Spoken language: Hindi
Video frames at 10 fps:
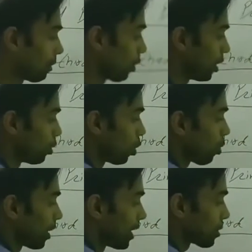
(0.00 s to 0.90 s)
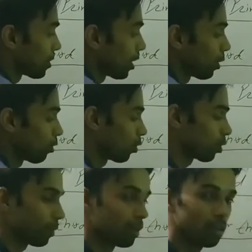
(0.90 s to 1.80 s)
मतलब इन दोनों क्वाड्रेंट्स में थर्ड और
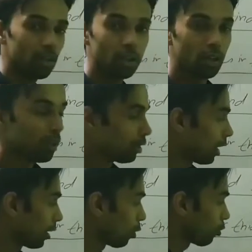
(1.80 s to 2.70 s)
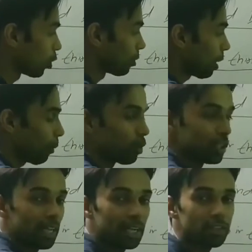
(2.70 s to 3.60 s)
फोर्थ थर्ड और फोर्थ में
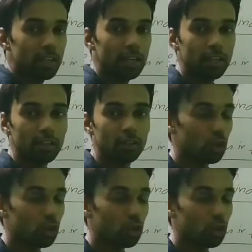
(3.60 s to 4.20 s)
अपोजिट डायरेक्शन आई